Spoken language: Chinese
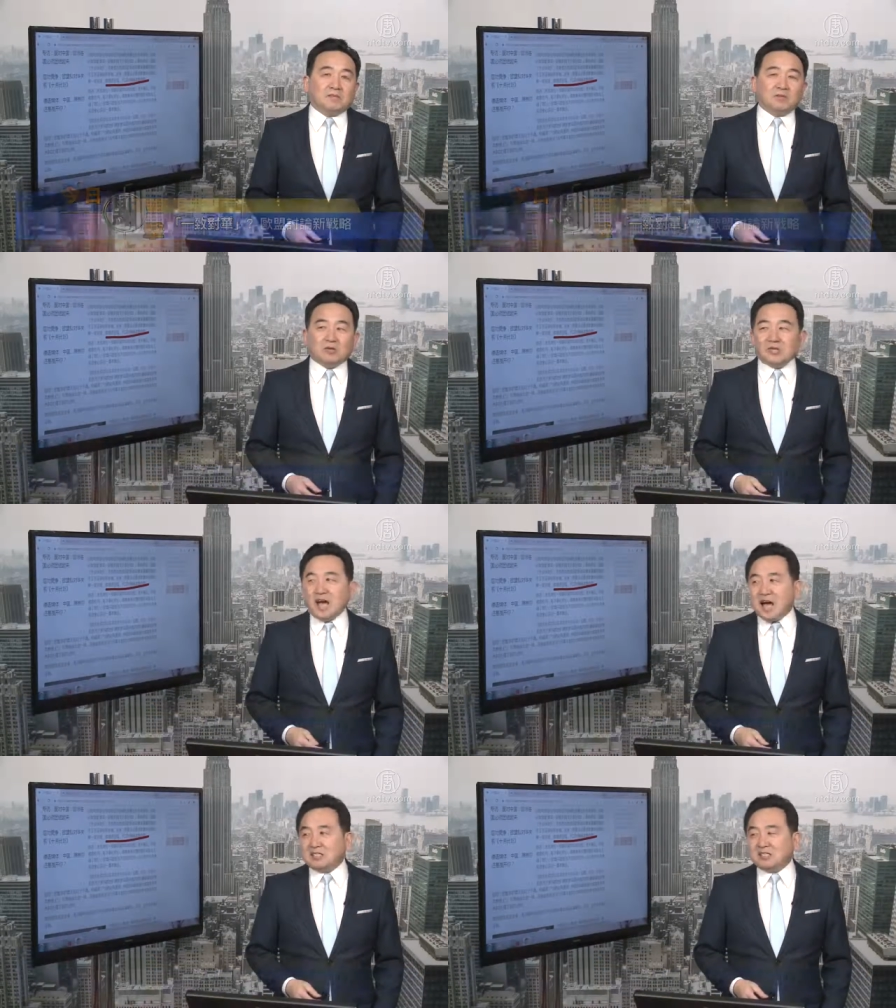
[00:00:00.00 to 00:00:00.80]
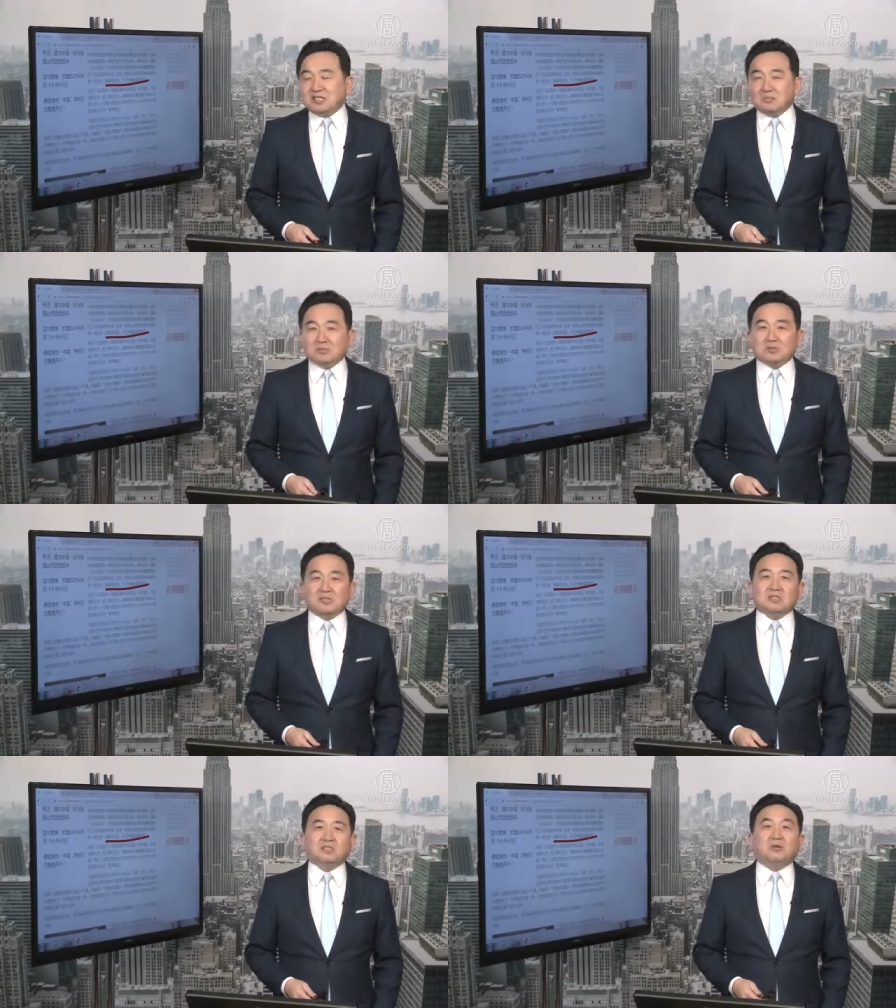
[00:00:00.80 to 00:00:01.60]
所以他暗指的不
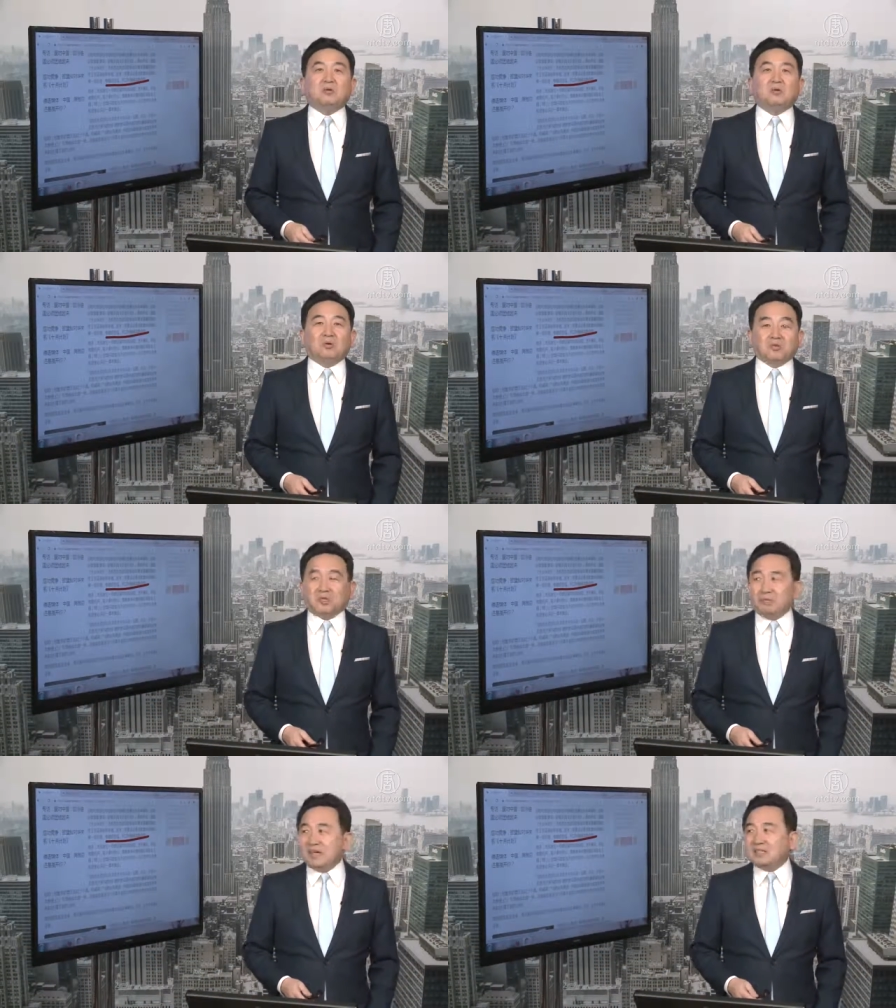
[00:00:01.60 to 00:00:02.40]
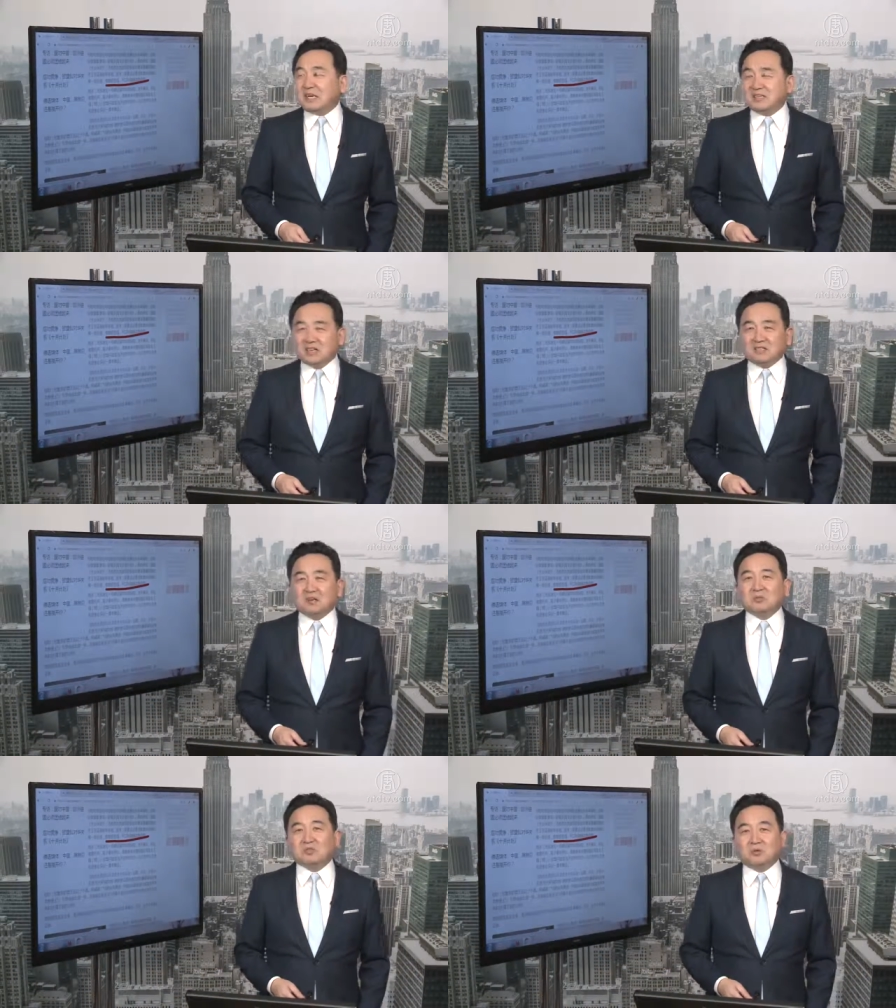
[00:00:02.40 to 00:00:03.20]
是酒，你别在上
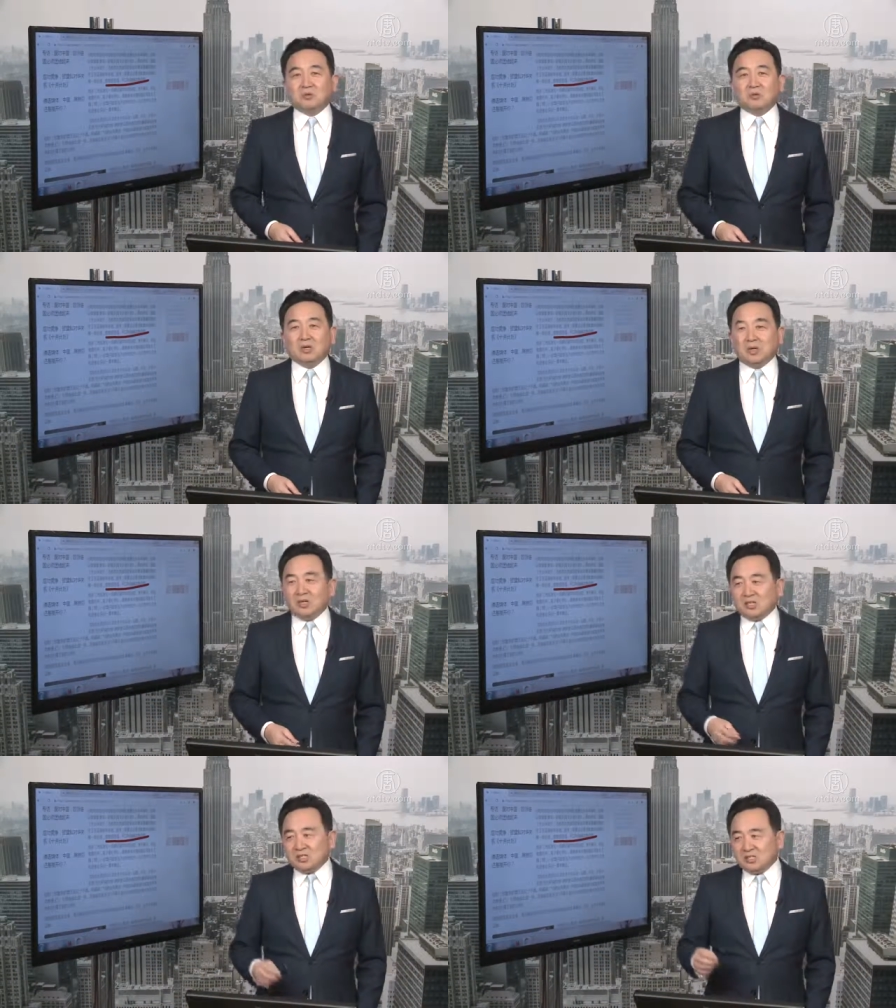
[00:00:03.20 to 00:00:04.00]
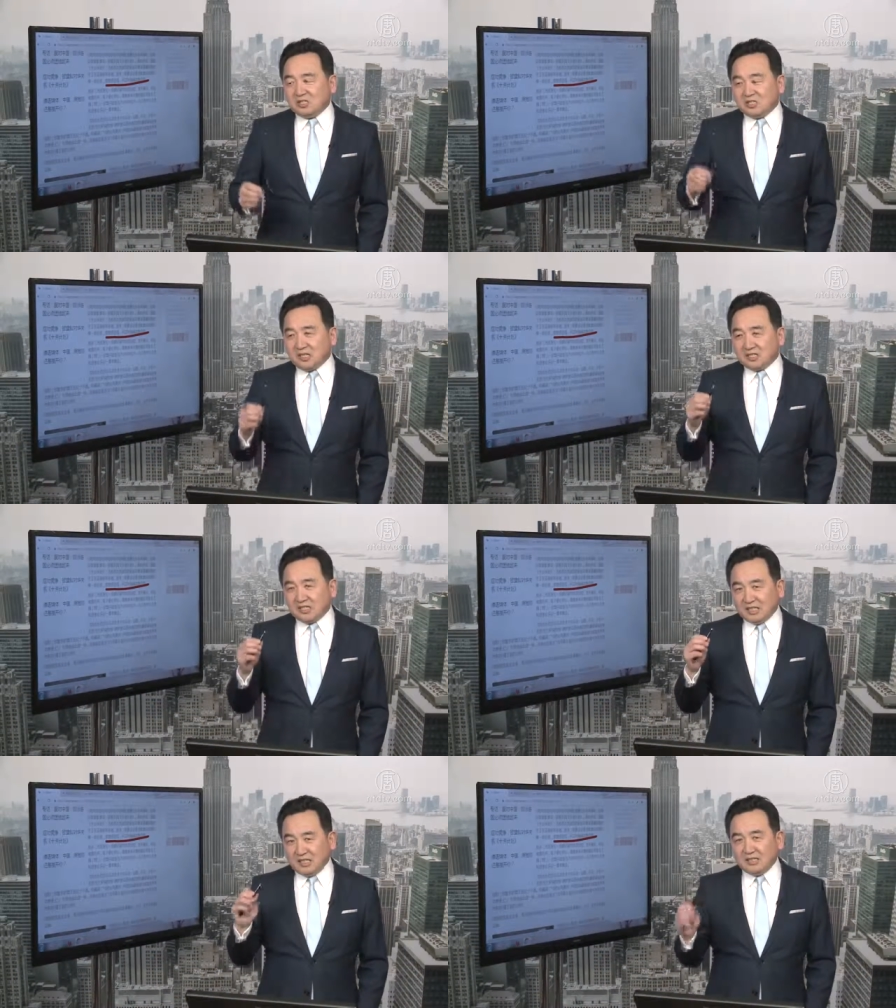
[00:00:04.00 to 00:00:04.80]
找酒，是指他的
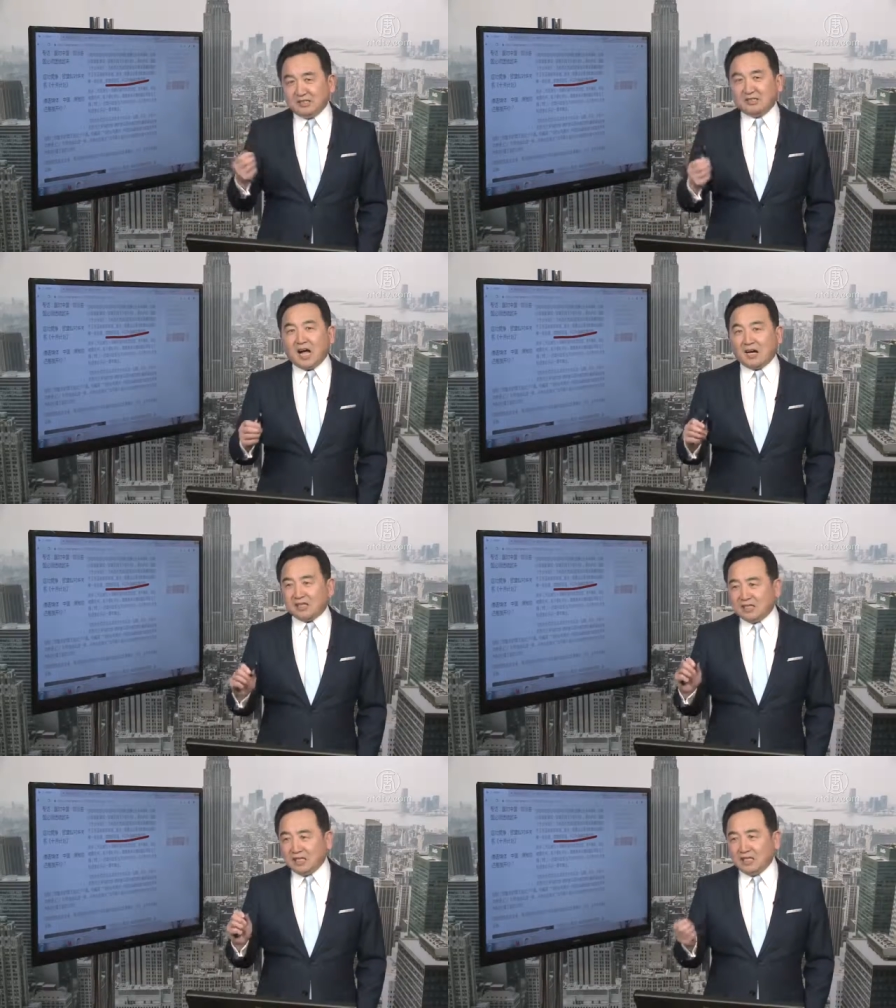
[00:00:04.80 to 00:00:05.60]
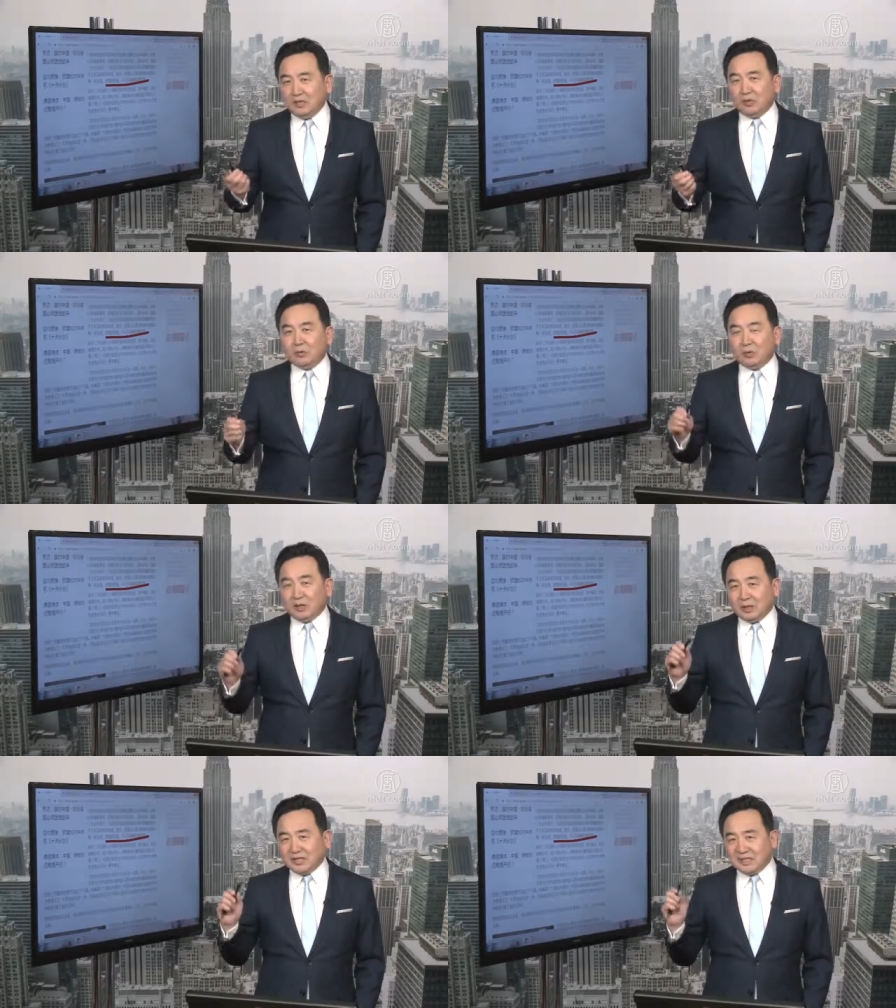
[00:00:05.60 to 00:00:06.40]
淫荡、淫
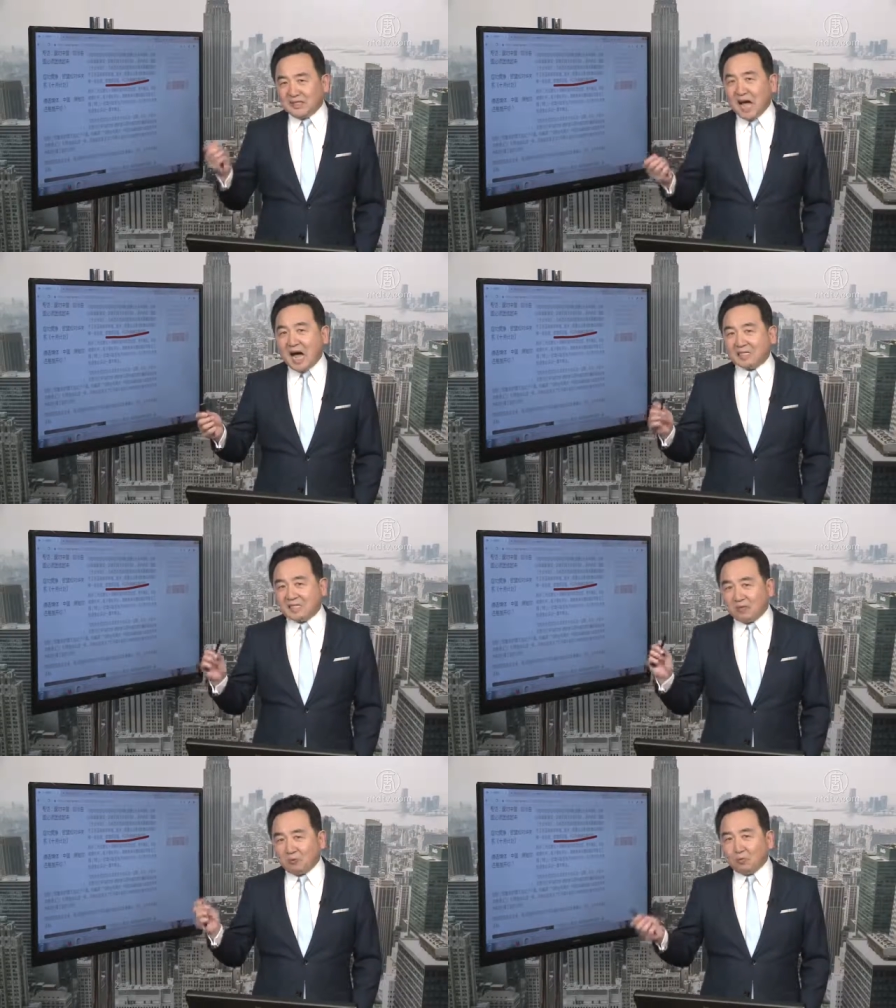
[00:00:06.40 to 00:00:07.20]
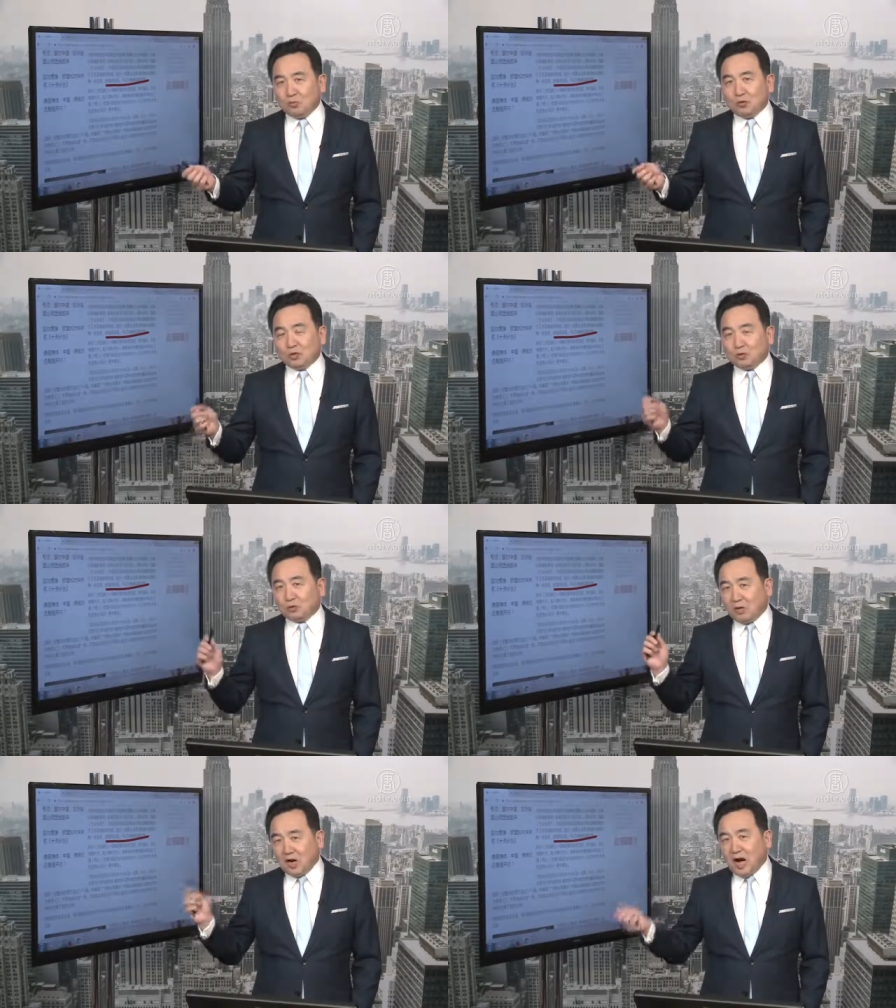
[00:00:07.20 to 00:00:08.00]
秽、下贱、龌
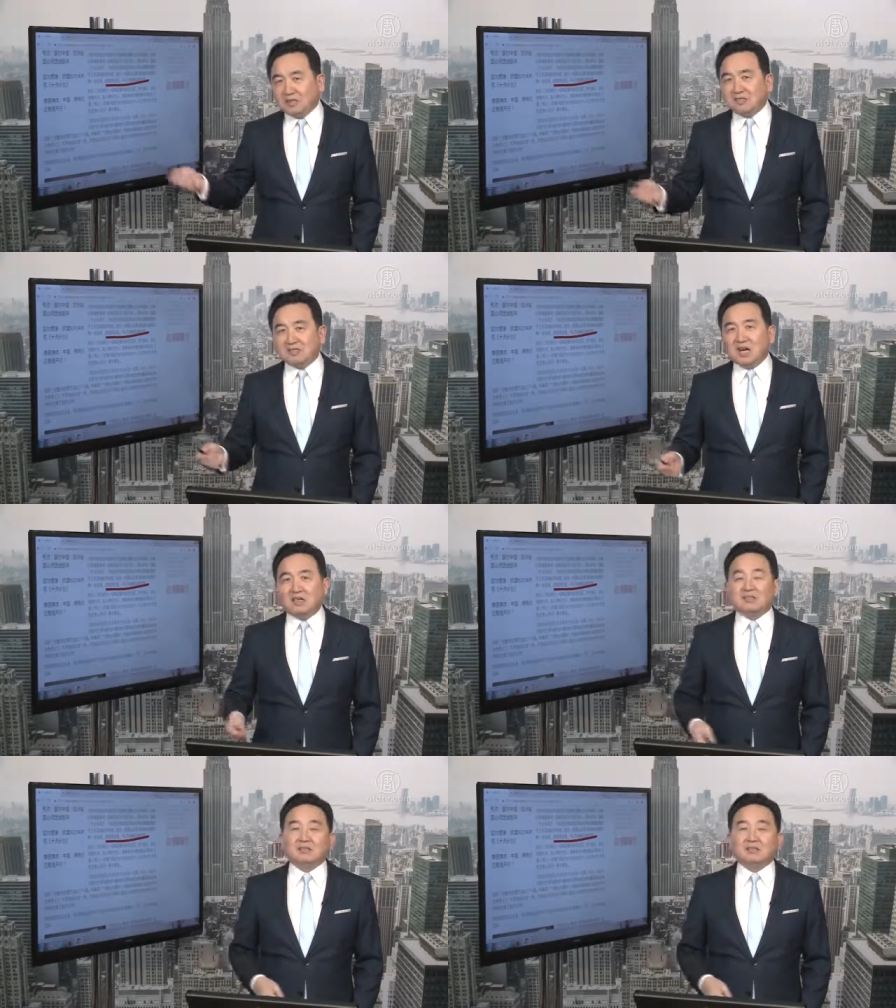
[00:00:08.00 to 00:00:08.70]
龊、肮脏。